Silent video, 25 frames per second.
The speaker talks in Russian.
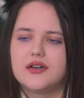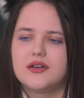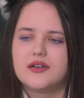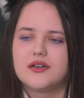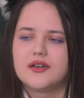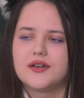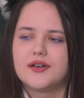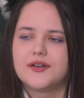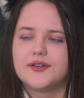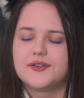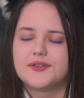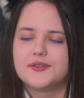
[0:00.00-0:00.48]

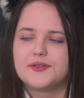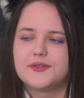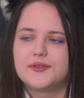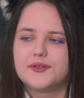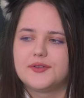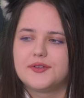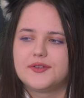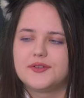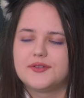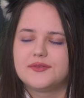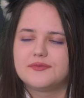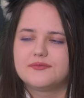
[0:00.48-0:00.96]
А,
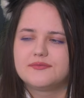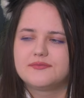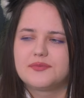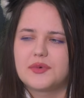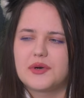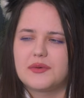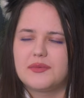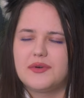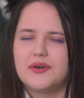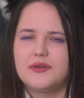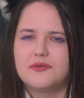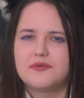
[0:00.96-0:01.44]
но
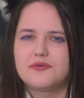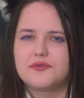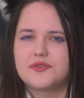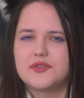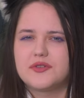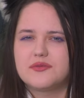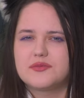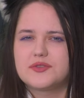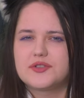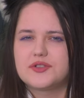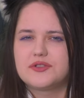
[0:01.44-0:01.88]
проблема в том,